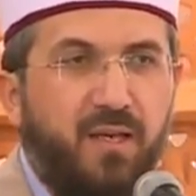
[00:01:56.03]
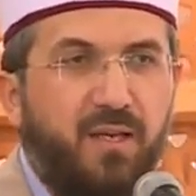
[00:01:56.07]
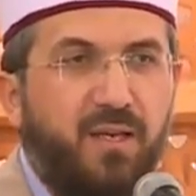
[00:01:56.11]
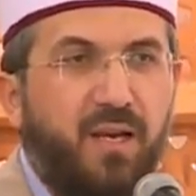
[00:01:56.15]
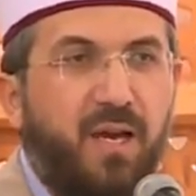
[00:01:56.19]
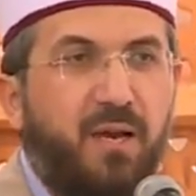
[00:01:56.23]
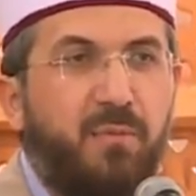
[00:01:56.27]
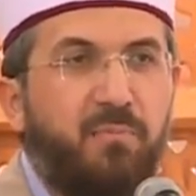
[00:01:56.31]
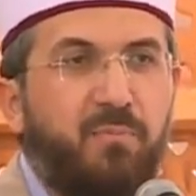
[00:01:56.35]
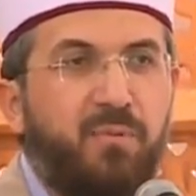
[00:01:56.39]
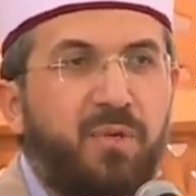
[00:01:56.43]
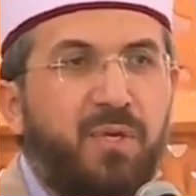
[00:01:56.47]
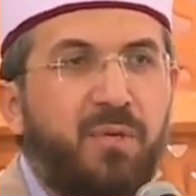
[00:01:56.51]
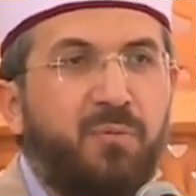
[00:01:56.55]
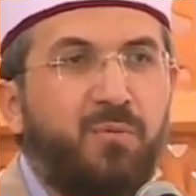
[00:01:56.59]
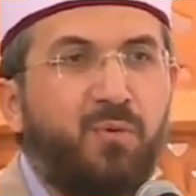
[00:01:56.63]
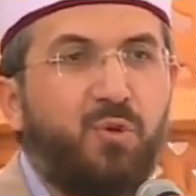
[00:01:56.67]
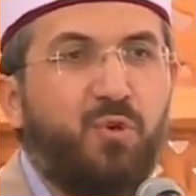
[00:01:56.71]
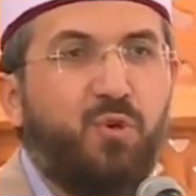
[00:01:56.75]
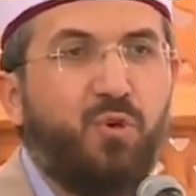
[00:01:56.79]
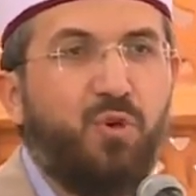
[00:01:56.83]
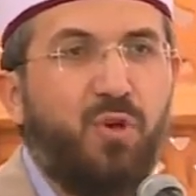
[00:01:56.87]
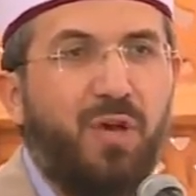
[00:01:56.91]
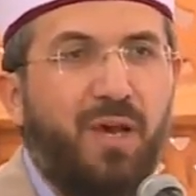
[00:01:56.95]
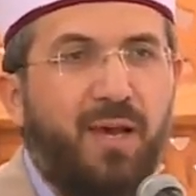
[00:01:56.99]
Rabbim
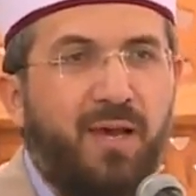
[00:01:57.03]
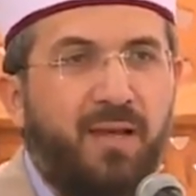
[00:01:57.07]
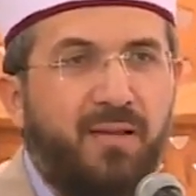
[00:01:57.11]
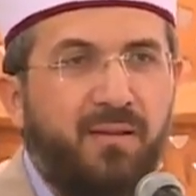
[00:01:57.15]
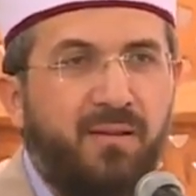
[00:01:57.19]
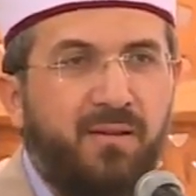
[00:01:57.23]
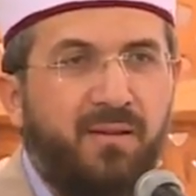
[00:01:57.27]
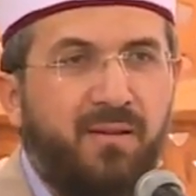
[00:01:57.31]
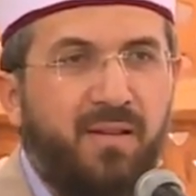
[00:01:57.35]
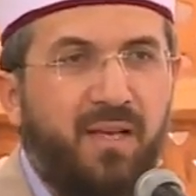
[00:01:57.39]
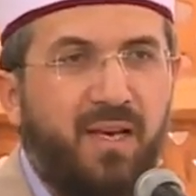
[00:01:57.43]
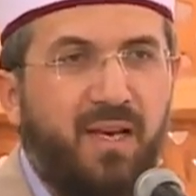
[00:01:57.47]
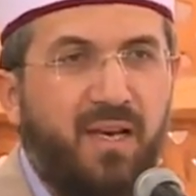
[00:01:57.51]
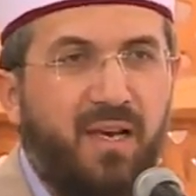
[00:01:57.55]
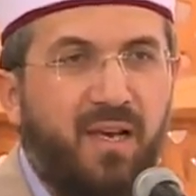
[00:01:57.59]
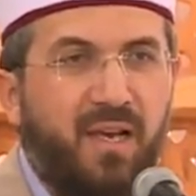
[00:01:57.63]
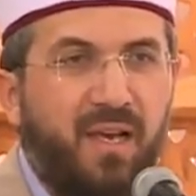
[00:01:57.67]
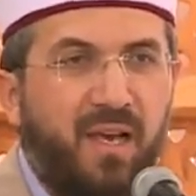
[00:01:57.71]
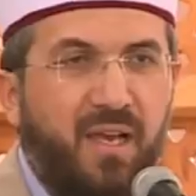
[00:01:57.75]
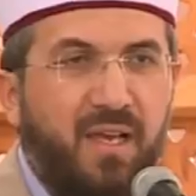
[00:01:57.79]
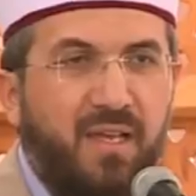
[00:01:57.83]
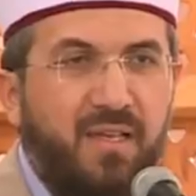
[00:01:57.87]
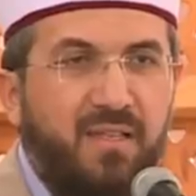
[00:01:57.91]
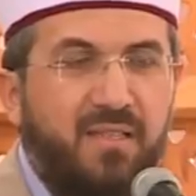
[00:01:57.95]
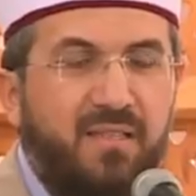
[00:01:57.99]
Kur'an'ında
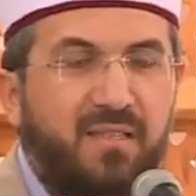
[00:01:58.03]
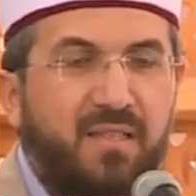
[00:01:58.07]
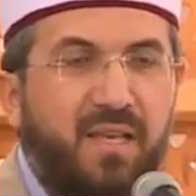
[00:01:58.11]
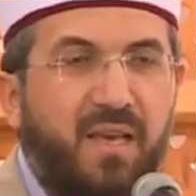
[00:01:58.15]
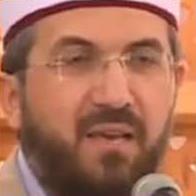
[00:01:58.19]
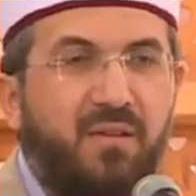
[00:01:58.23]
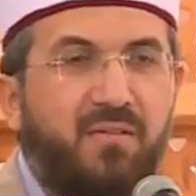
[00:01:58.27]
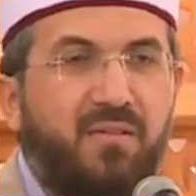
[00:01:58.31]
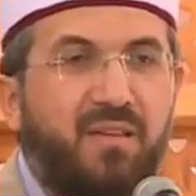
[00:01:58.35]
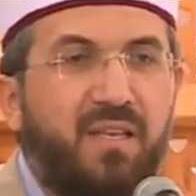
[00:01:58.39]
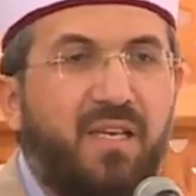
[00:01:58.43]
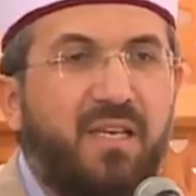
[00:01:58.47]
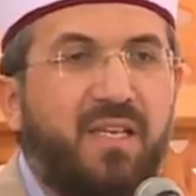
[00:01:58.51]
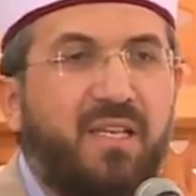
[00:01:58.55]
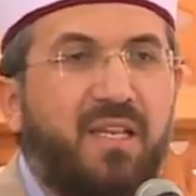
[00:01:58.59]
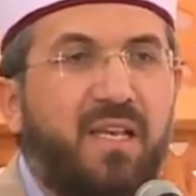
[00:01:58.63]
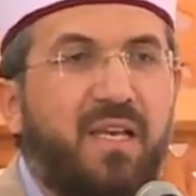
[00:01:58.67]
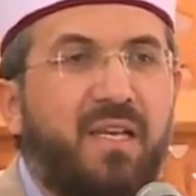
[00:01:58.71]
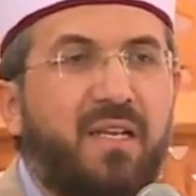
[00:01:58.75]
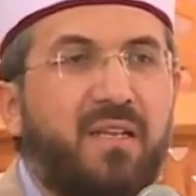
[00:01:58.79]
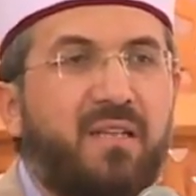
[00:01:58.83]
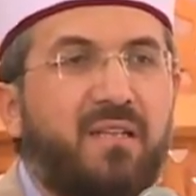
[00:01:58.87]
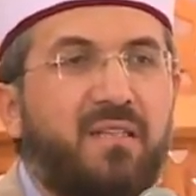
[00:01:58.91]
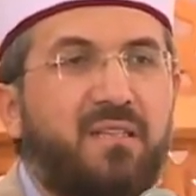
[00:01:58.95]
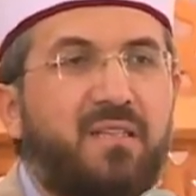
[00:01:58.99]

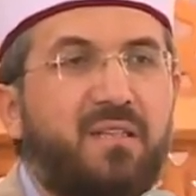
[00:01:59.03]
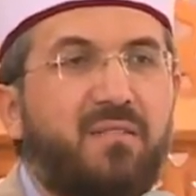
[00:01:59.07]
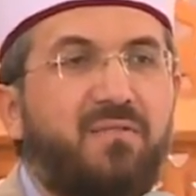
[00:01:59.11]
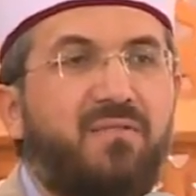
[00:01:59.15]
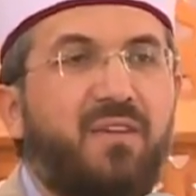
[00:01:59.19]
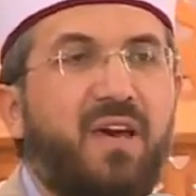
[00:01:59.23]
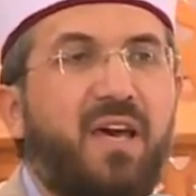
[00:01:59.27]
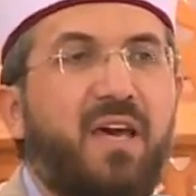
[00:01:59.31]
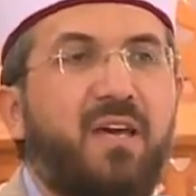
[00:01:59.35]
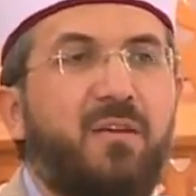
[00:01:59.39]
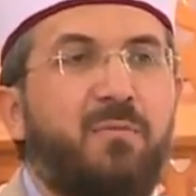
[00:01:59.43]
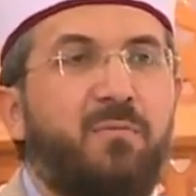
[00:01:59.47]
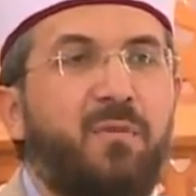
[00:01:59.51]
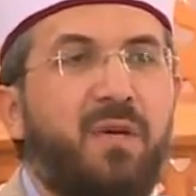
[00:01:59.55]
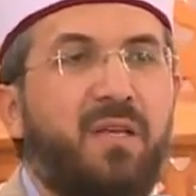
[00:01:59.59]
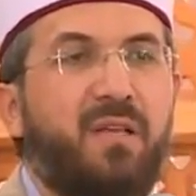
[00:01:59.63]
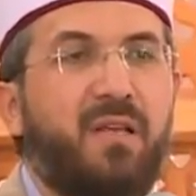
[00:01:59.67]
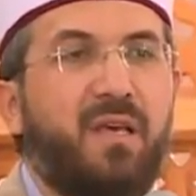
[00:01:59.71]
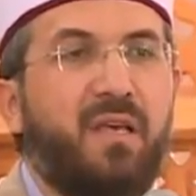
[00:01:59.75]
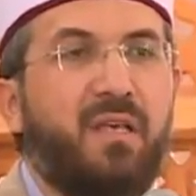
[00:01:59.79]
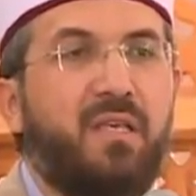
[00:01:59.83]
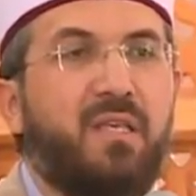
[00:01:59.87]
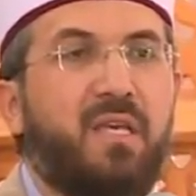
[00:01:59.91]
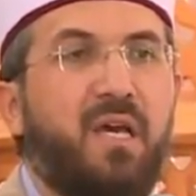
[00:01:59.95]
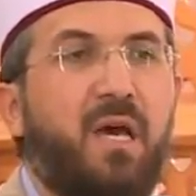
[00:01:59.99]
sevdiklerinizi
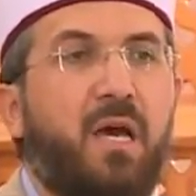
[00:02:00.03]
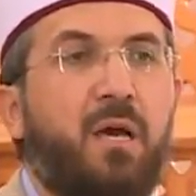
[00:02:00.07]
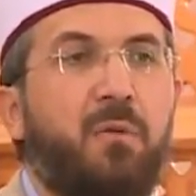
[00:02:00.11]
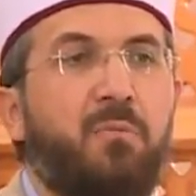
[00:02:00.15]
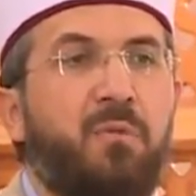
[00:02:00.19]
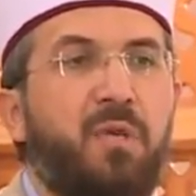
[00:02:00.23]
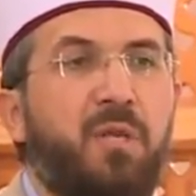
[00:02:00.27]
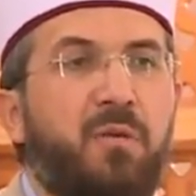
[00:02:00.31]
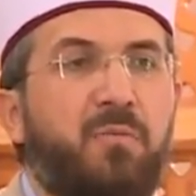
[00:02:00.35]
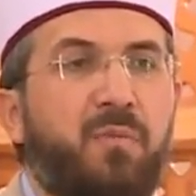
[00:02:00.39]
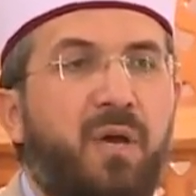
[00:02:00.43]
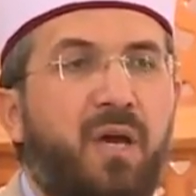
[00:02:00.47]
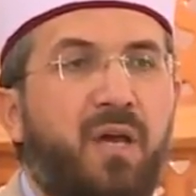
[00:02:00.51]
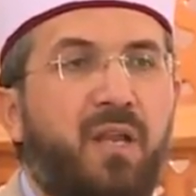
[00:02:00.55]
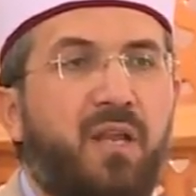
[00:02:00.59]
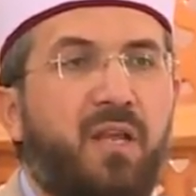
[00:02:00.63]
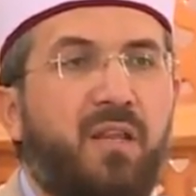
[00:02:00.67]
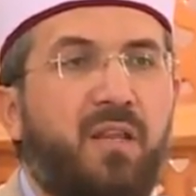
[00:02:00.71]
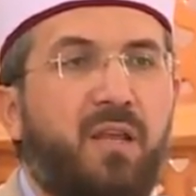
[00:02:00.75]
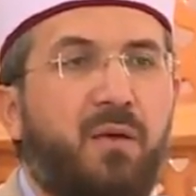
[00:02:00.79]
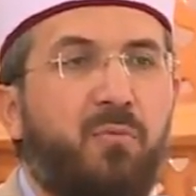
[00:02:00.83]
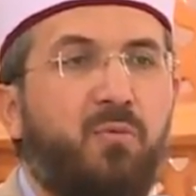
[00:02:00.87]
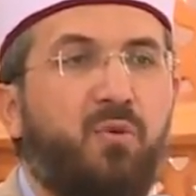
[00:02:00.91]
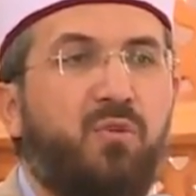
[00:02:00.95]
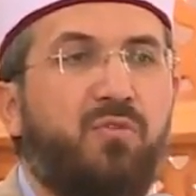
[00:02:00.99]
vermeden kamil
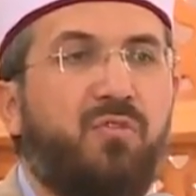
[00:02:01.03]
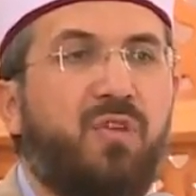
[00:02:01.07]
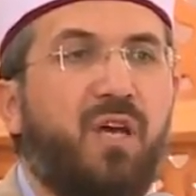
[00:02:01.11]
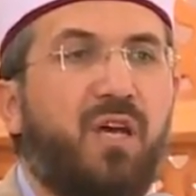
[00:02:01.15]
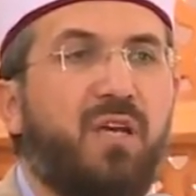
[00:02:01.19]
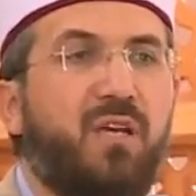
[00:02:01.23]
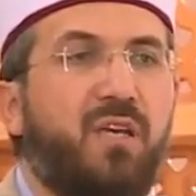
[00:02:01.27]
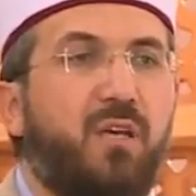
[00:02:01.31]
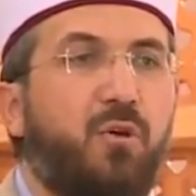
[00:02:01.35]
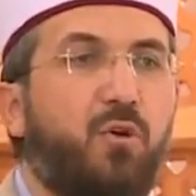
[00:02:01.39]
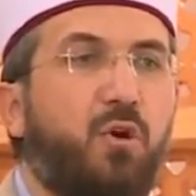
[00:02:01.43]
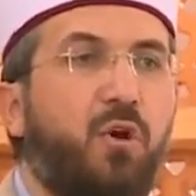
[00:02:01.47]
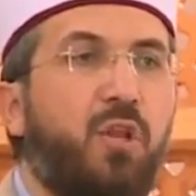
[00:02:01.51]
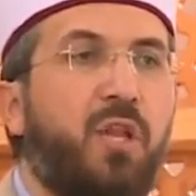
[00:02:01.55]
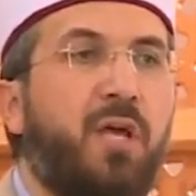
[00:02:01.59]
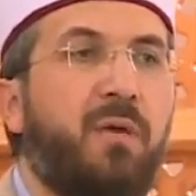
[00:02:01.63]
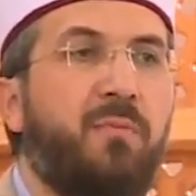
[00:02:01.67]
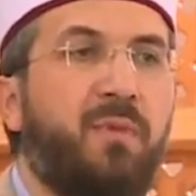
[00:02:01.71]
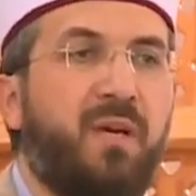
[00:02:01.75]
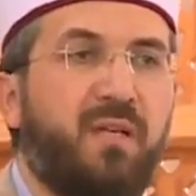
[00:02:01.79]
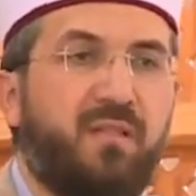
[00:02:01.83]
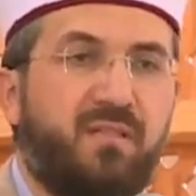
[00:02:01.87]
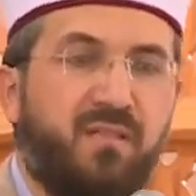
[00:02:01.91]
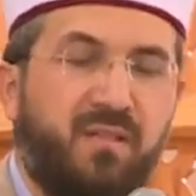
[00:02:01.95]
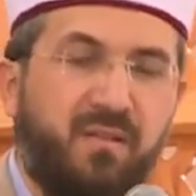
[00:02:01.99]
manada muttaki
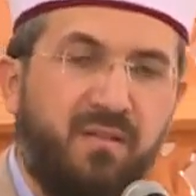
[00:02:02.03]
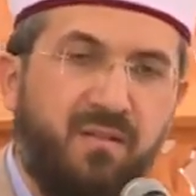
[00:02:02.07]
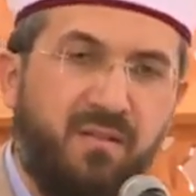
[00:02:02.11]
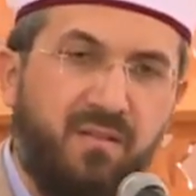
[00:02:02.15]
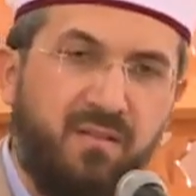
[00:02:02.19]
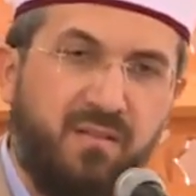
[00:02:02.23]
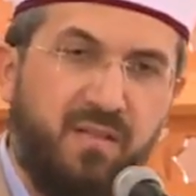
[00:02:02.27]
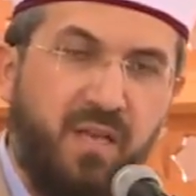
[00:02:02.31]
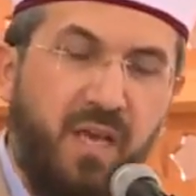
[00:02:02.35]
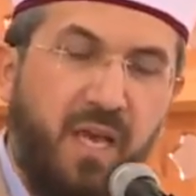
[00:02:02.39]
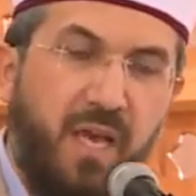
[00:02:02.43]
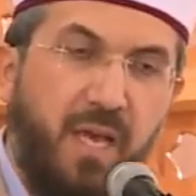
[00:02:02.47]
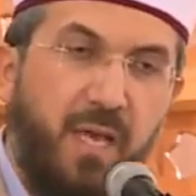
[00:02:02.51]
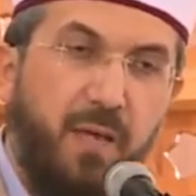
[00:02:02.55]
olamazsınız.